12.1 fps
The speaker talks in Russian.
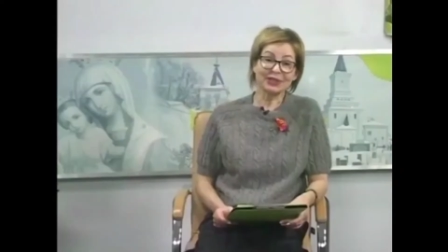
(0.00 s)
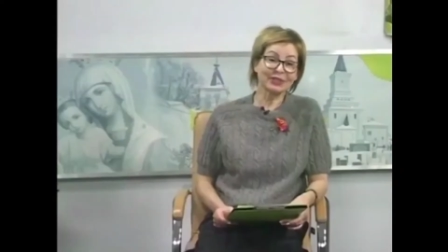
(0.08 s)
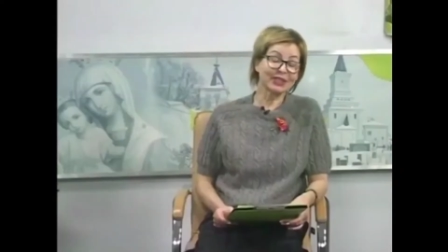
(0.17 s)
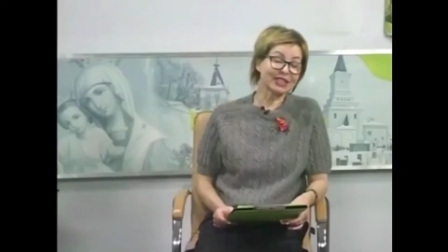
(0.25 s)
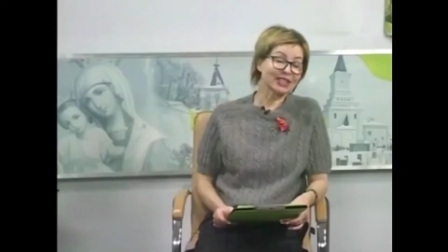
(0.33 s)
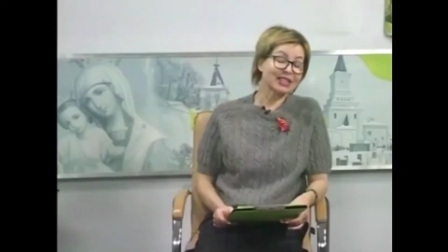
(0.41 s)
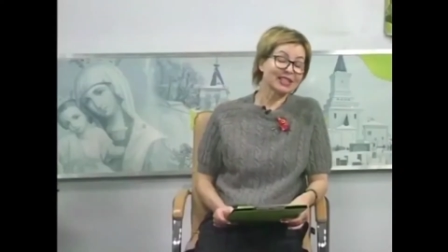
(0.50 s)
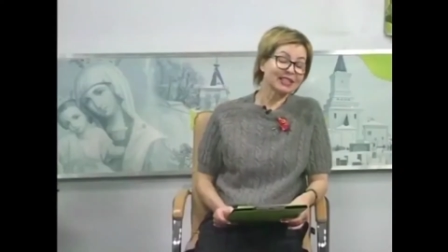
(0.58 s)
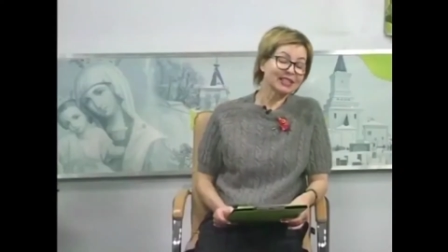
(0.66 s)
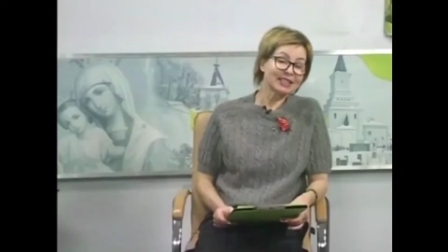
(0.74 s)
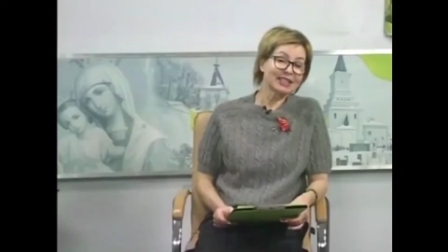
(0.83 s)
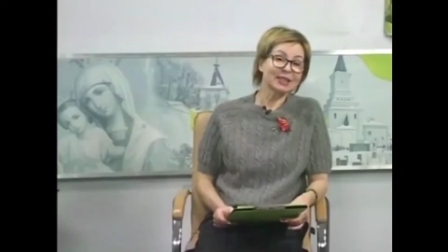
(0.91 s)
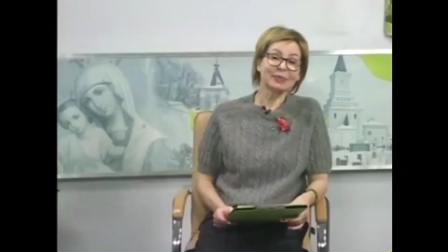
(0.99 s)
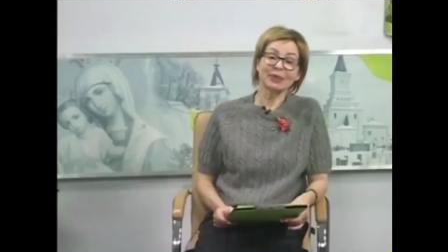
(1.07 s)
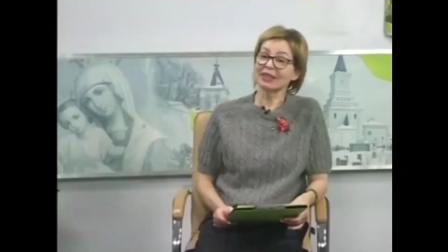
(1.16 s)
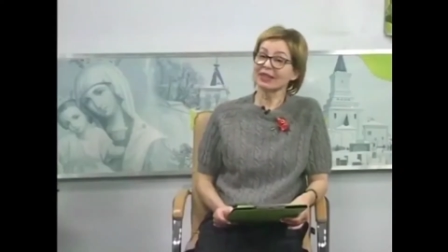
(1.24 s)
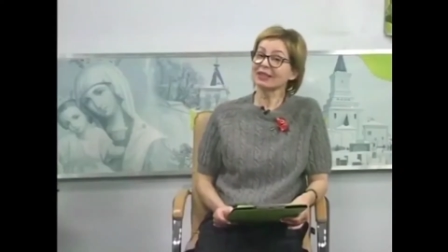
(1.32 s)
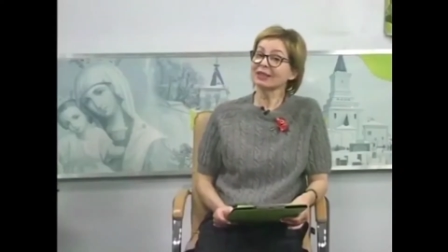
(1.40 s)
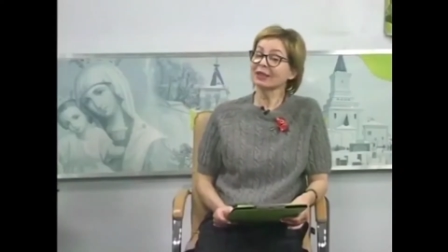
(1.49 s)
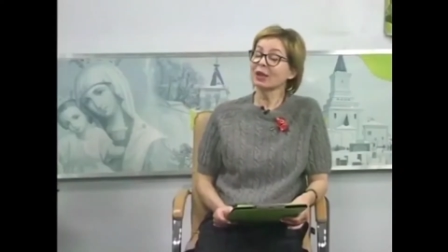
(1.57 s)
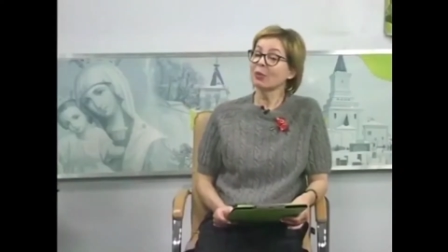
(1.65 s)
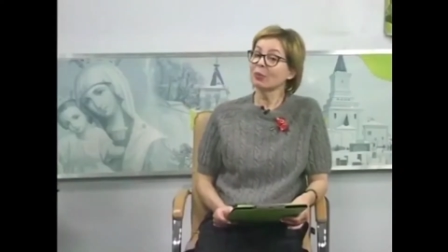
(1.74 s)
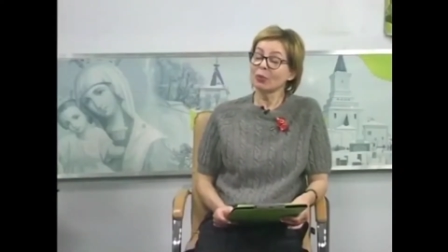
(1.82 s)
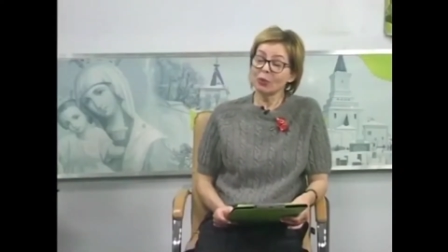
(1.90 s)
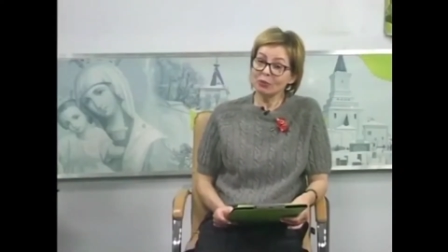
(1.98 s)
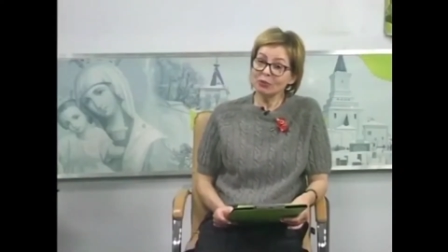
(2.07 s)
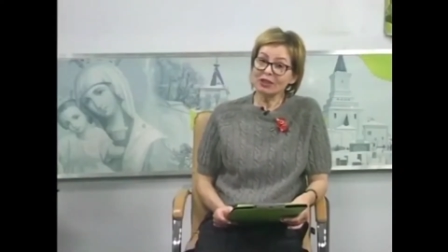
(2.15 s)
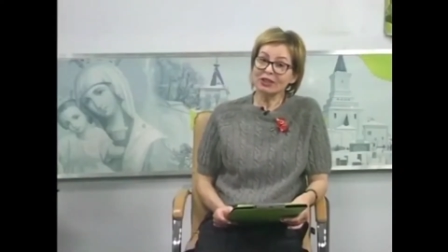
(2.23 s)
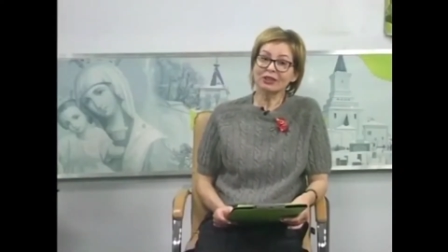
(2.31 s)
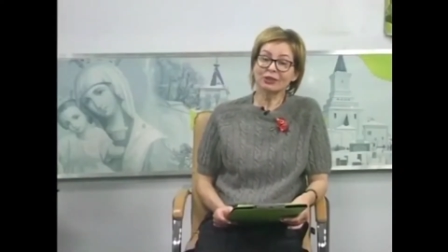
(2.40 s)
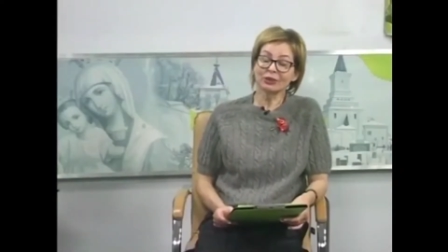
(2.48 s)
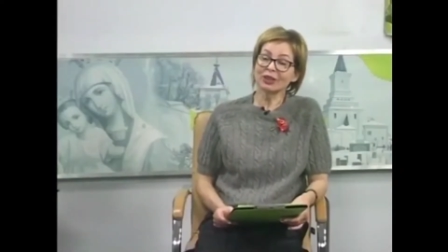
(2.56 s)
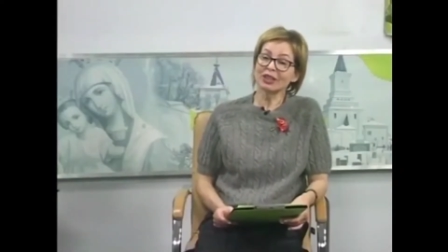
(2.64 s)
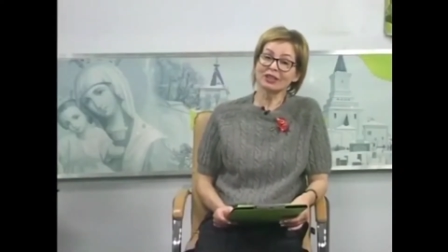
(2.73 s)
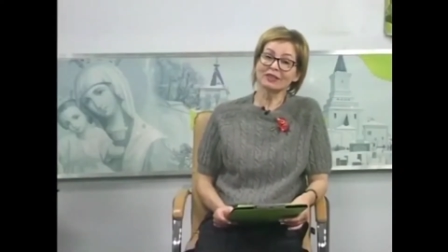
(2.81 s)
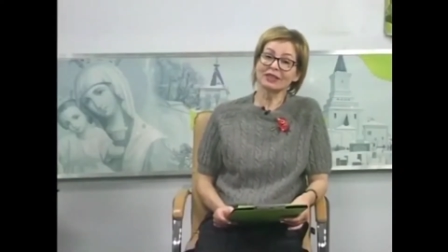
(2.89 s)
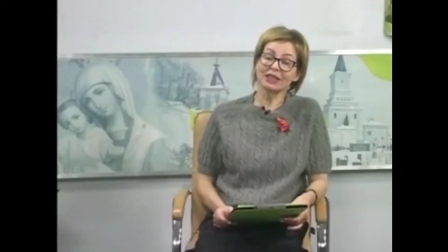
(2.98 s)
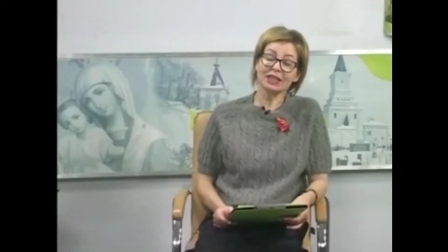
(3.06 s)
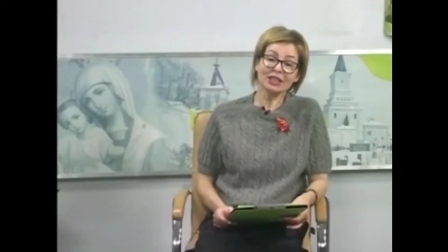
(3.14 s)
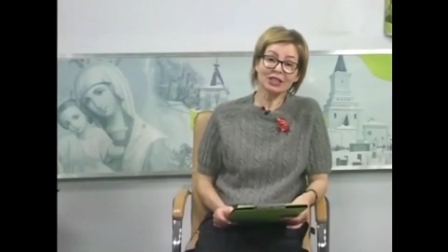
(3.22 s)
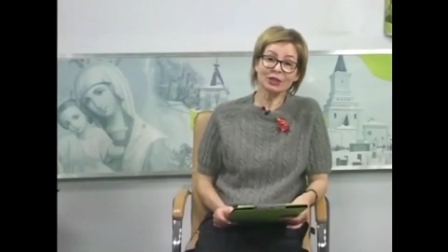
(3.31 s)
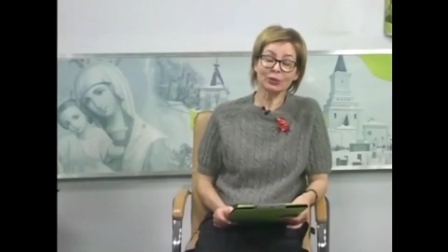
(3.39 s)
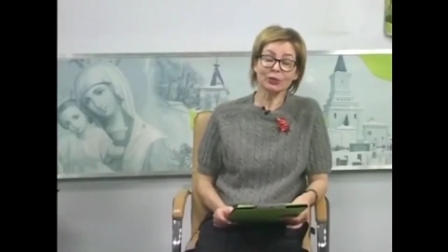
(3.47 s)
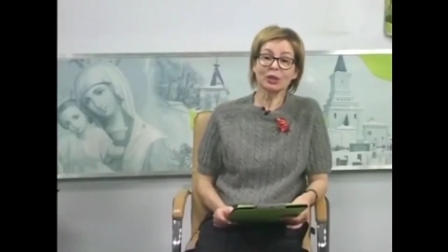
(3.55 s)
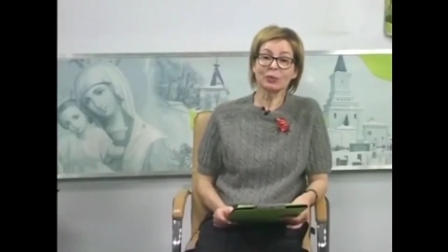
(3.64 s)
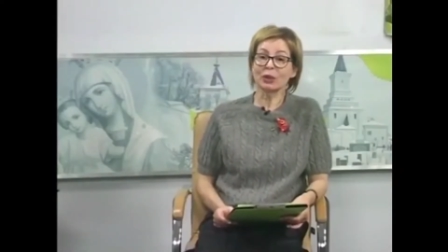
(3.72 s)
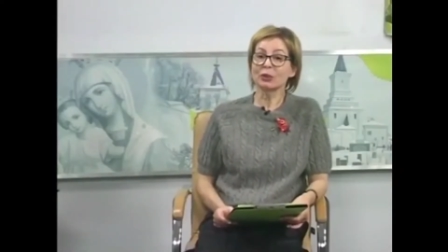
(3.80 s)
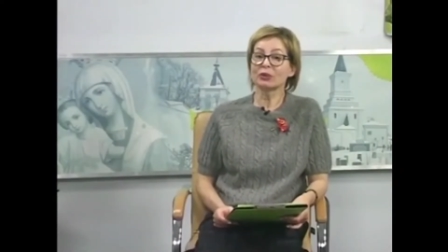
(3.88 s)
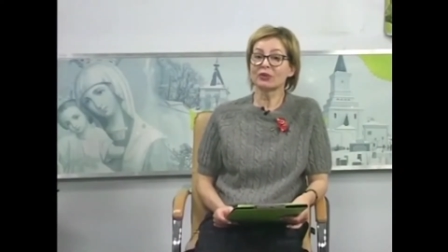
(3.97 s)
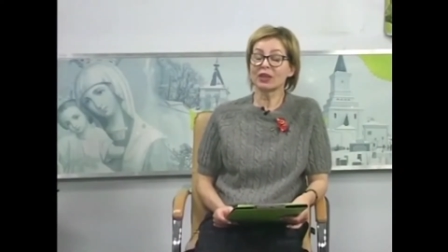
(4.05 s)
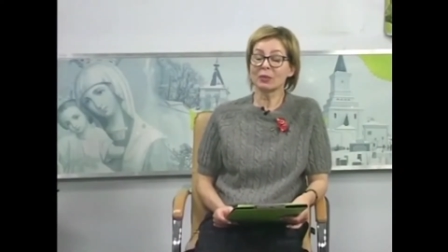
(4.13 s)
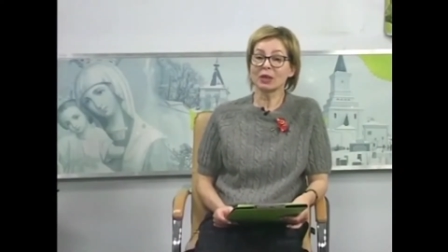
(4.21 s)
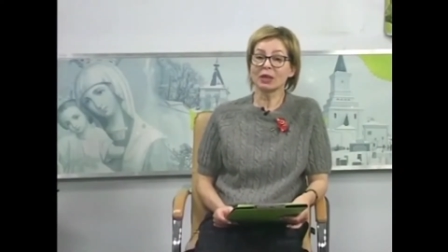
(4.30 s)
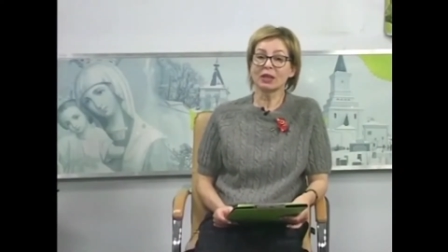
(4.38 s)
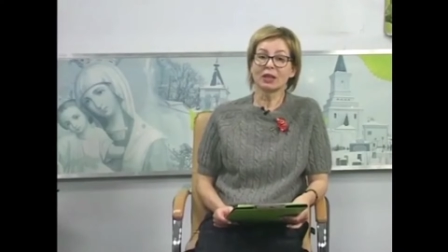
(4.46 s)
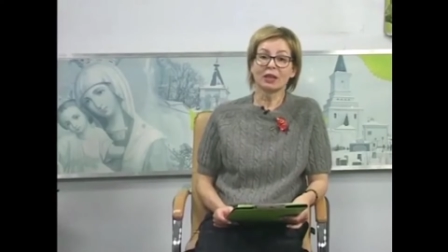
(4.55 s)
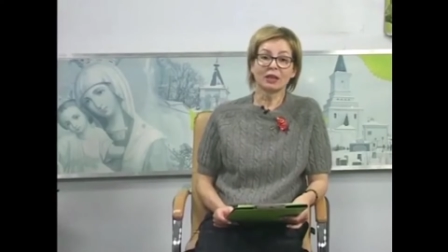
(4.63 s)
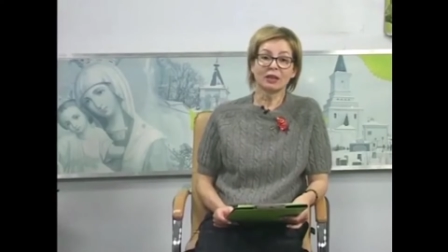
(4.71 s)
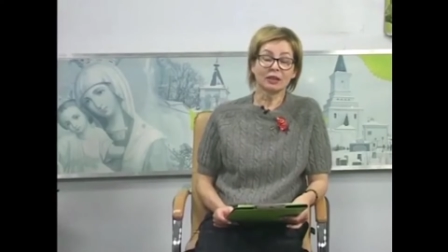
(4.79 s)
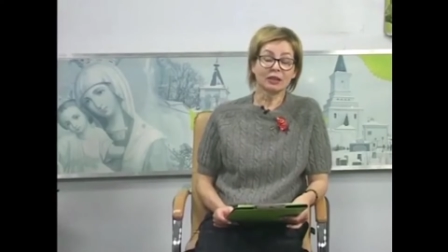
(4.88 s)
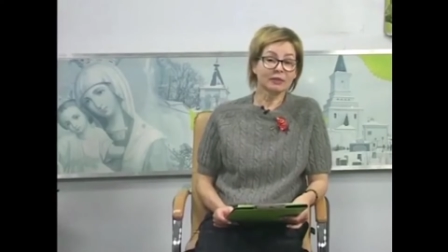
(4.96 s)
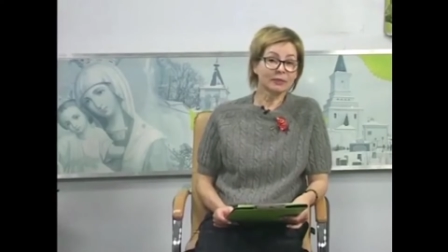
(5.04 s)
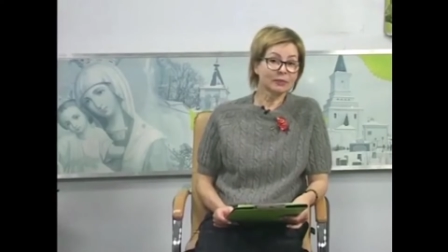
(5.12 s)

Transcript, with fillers: что наши телезрители прекрасно помнят, что наши встречи с Ольгой проходят в рамках э,